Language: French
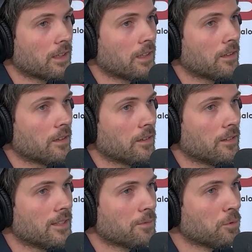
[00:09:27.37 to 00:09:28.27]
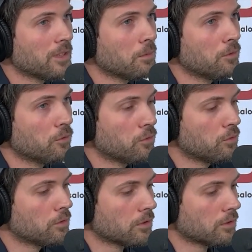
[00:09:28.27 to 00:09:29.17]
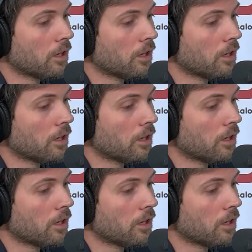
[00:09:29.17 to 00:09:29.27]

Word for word: qui est euh, disponible du coup euh,